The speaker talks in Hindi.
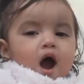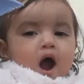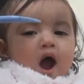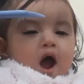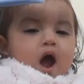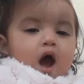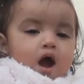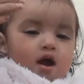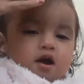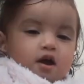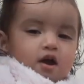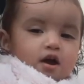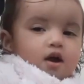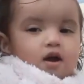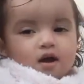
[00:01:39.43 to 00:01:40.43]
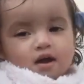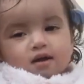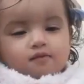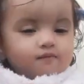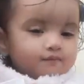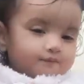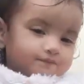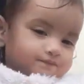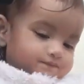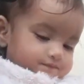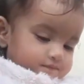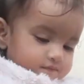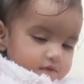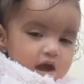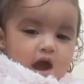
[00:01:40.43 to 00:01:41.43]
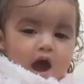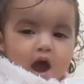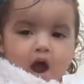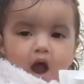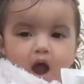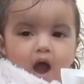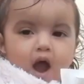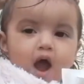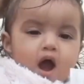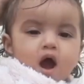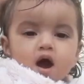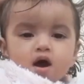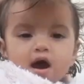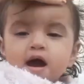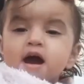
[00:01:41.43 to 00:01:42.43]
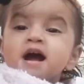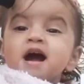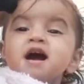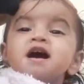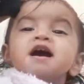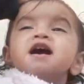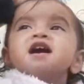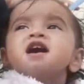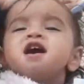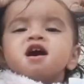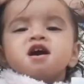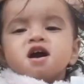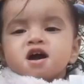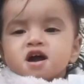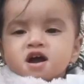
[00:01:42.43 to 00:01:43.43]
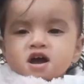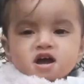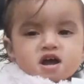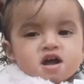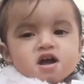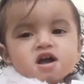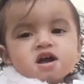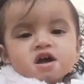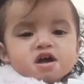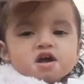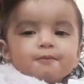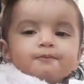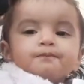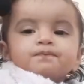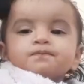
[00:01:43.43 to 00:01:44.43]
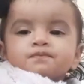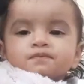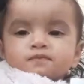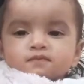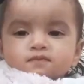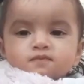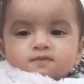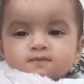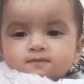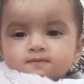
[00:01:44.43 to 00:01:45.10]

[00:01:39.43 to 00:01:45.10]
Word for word: इस हेयर स्टाइल के लिए हमें बेबी के आगे वाले हेयर्स लेने हैं और कॉम करके उनको रबर बैंड से सिक्योर कर देना है